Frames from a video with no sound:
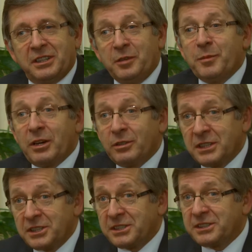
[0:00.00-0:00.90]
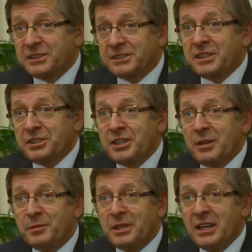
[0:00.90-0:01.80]
i ma odejść z tej
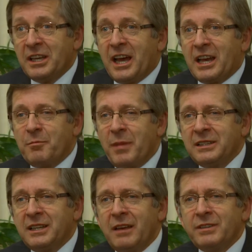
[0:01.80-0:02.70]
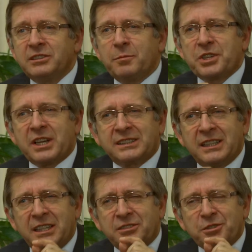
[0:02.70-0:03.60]
ziemi, ale ma dla Was do
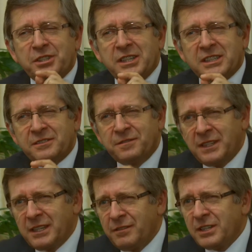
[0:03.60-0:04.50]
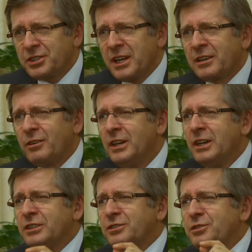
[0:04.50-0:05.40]
przekazania coś niezwykle ważnego,
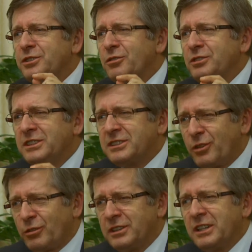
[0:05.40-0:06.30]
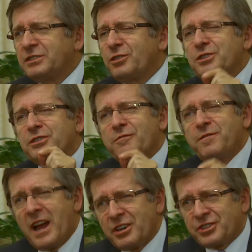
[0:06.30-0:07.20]
coś co istotne, coś co
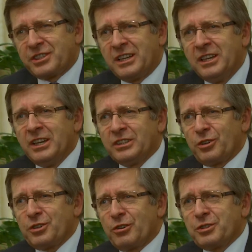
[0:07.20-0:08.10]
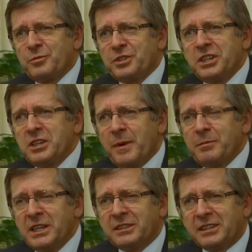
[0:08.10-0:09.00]
ważne, coś o czym musicie
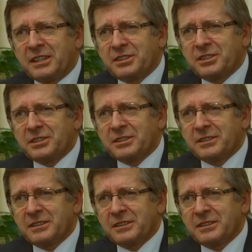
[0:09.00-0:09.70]
pamiętać.